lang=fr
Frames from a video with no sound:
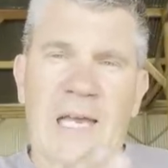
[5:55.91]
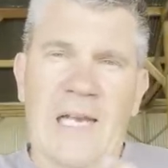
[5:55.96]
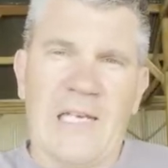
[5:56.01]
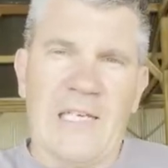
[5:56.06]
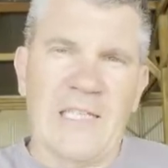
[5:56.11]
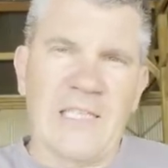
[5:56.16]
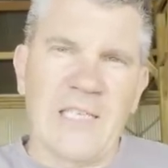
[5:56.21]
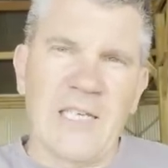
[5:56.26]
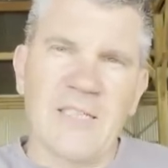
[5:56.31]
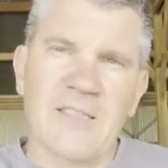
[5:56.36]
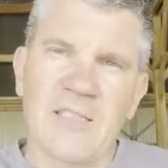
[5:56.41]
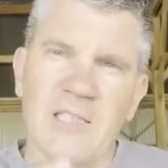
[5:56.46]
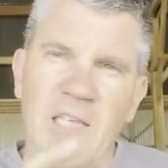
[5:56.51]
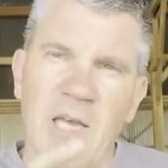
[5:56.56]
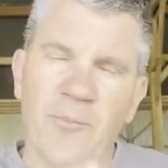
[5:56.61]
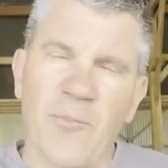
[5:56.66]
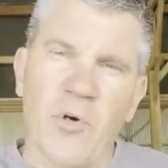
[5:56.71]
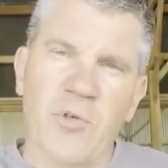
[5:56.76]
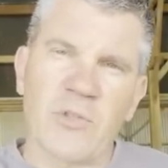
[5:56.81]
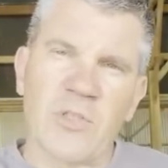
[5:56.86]
L'idée, c'est
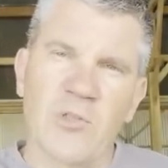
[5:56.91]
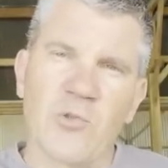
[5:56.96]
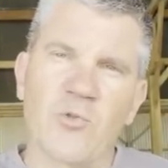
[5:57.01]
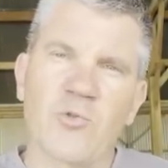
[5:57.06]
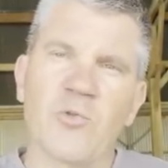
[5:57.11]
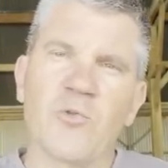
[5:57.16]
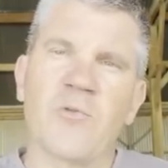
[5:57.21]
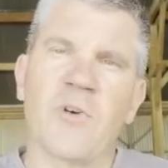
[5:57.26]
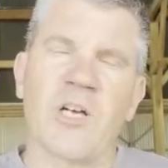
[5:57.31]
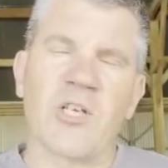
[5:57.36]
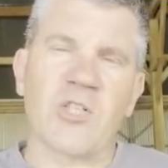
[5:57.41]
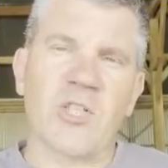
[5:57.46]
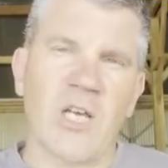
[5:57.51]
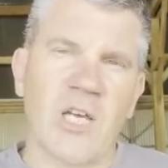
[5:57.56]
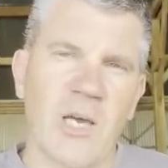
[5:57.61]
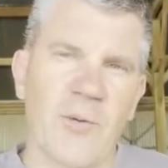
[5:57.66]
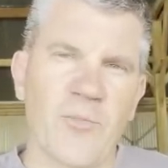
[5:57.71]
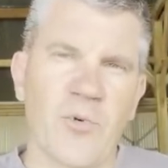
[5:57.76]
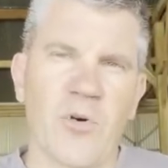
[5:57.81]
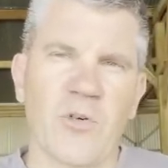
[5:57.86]
d'apporter du soufre à
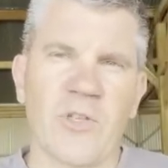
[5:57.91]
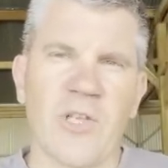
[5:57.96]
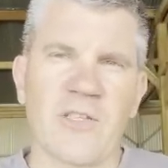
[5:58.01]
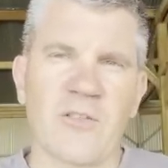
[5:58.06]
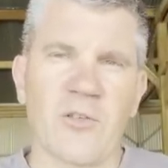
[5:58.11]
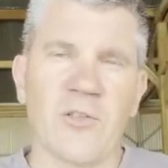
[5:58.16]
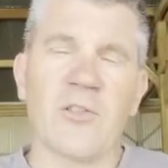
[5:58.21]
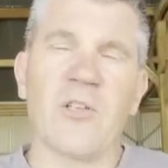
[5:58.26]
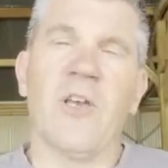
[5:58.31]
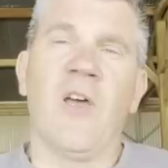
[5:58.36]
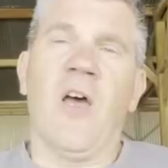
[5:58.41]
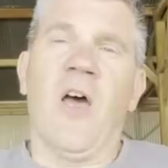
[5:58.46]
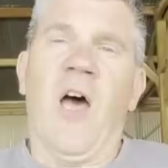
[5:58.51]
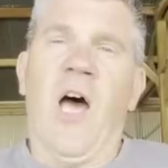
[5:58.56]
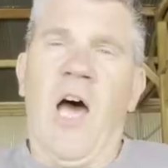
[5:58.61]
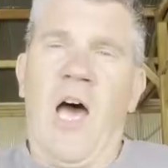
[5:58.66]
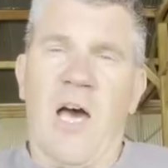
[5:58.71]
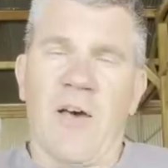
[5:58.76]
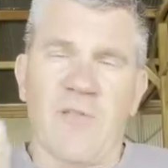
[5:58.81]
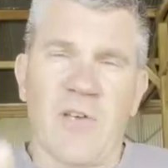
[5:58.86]
chaque apport d'azote
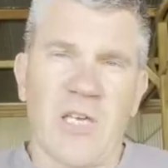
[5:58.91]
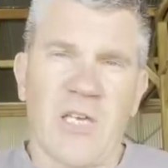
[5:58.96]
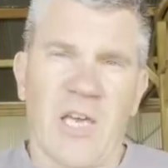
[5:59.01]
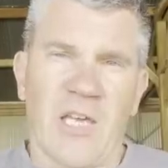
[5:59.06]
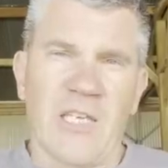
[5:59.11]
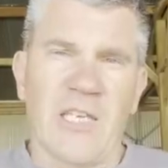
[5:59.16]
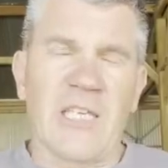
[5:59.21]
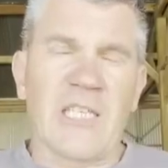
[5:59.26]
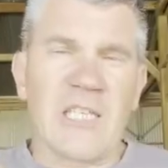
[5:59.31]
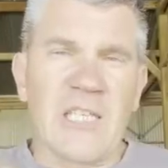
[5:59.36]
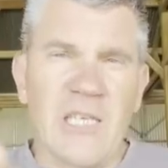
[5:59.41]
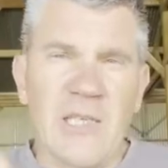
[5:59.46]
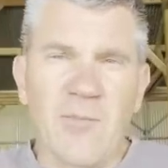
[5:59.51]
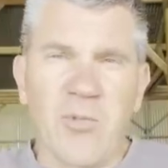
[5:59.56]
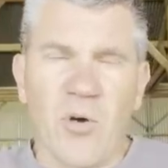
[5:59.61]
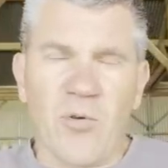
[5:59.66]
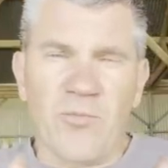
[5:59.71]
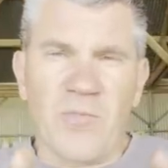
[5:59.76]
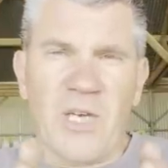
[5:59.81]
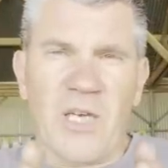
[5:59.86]
avec un
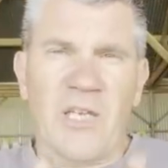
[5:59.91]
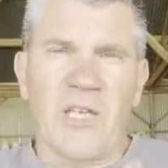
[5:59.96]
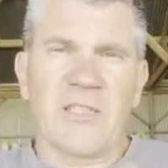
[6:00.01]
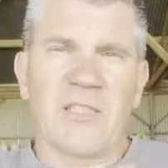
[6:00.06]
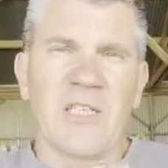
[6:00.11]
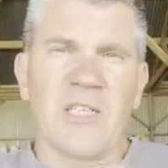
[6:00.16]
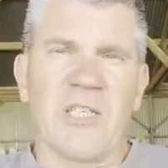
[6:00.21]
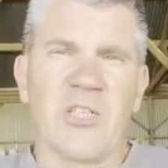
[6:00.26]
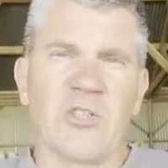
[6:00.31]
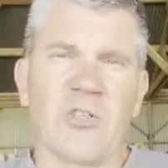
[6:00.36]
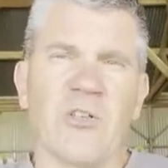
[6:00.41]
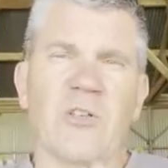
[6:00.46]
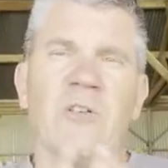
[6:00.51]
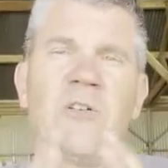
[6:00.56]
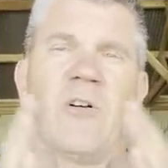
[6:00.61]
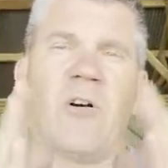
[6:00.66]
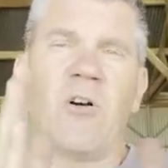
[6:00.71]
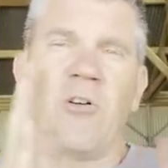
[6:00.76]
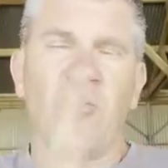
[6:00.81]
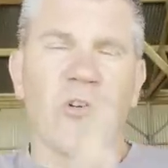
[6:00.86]
équilibre bien
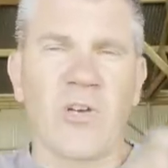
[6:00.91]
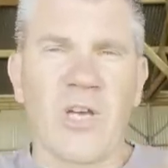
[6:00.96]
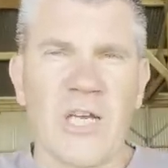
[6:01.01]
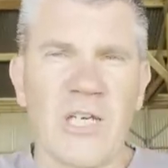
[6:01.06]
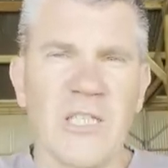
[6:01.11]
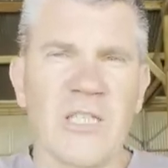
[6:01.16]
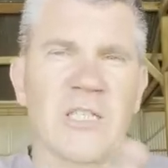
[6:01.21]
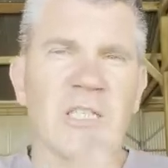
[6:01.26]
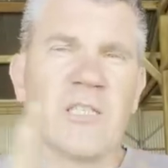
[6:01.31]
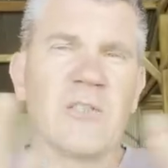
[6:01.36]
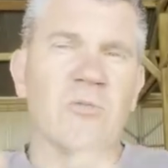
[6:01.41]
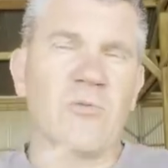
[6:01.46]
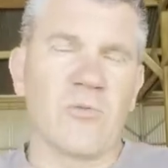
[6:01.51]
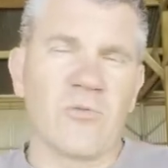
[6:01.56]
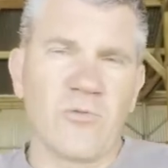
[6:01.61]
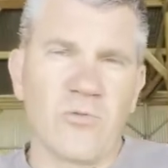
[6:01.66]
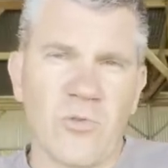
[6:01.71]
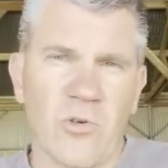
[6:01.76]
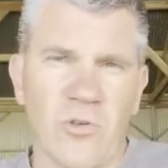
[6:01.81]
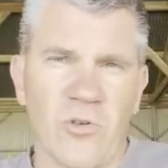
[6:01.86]
intelligent en engrais liquide
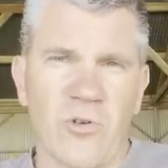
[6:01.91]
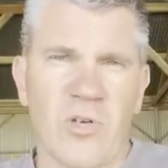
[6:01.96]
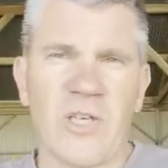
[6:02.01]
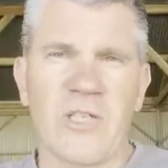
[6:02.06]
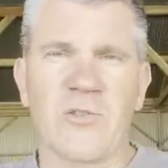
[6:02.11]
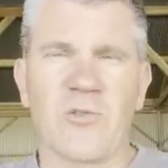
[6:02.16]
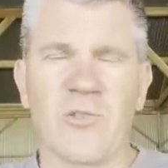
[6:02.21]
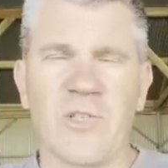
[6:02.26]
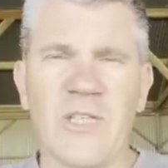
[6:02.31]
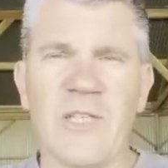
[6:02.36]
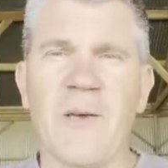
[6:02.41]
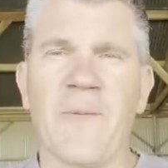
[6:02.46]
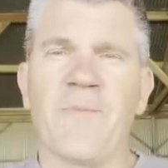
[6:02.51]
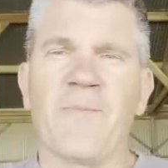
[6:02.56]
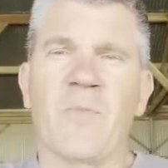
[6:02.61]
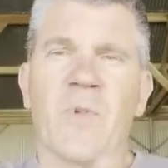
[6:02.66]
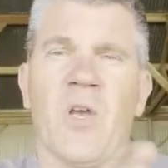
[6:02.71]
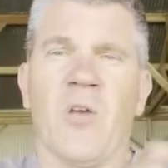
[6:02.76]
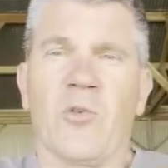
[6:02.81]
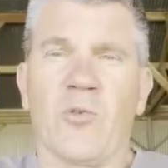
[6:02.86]
ou en engrais solide
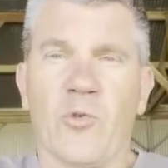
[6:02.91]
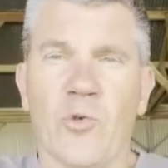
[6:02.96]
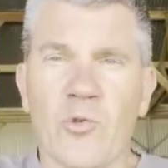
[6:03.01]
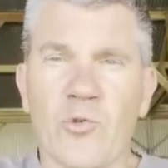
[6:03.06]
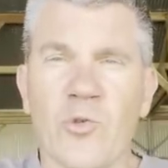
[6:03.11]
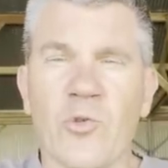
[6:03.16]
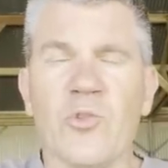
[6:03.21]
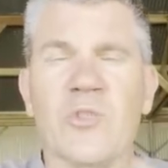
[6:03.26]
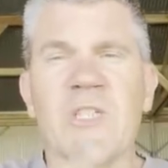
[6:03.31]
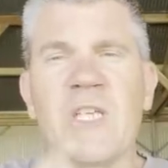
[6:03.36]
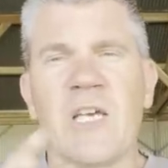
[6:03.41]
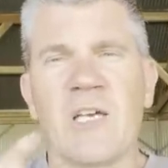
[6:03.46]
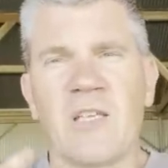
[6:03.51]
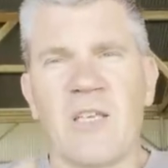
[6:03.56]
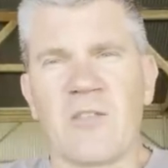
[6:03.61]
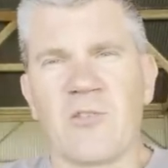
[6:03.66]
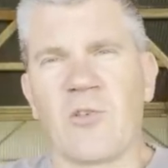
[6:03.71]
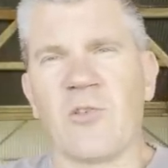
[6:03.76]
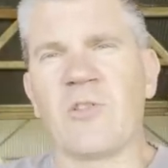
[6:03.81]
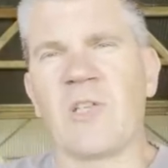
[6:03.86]
de deux tiers
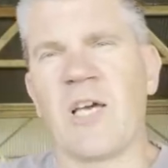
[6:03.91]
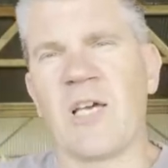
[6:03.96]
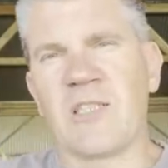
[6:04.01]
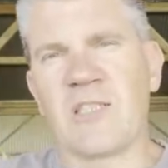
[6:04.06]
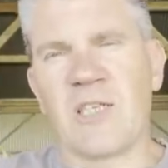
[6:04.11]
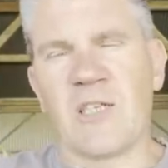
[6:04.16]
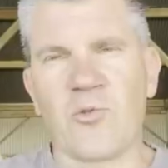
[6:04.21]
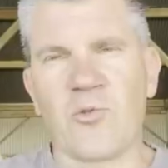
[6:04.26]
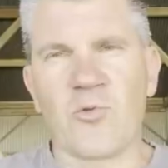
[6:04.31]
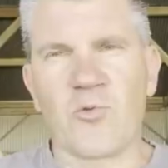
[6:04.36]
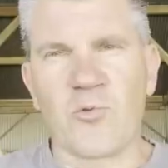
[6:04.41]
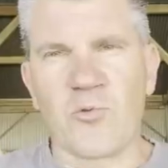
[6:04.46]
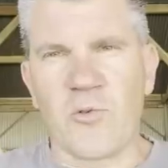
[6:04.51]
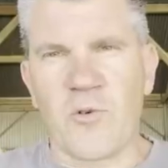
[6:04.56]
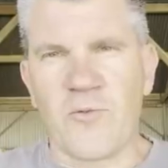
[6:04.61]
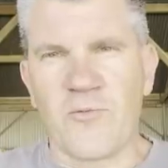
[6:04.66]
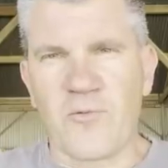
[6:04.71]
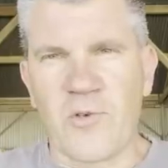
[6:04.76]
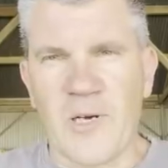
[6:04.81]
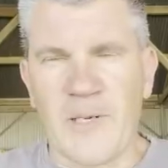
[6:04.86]
d'azote, un de soufre.
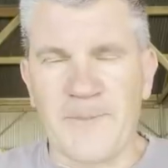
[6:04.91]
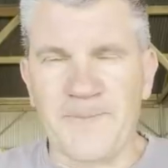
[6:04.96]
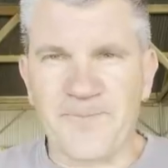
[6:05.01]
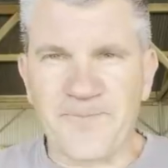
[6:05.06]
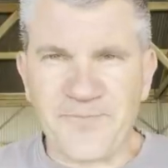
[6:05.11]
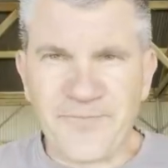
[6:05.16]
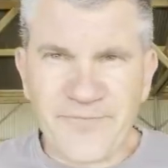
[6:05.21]
Voilà.